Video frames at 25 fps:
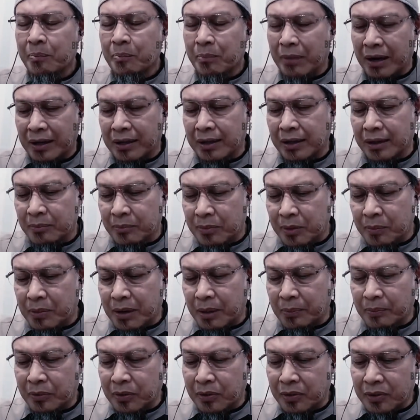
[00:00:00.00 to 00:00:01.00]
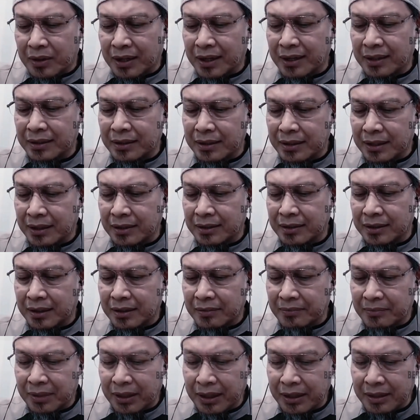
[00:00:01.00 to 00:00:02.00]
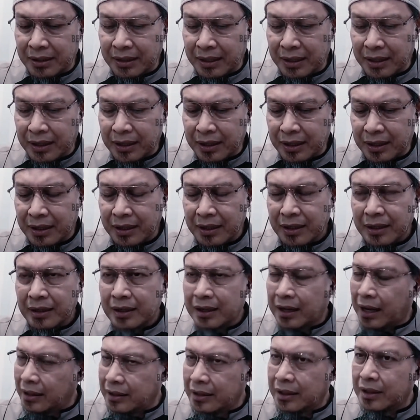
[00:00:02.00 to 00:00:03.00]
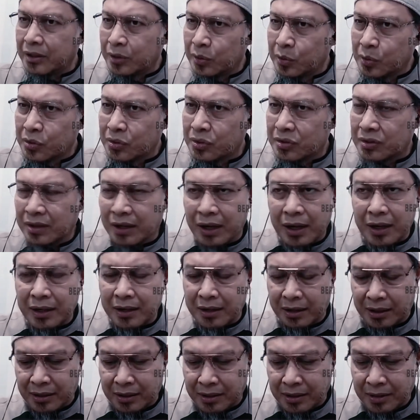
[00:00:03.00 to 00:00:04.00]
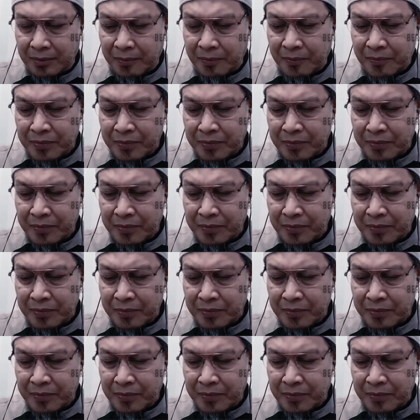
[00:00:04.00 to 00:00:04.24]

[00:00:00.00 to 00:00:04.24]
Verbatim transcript: maka beberapa orang di antara mereka kalian dustakan,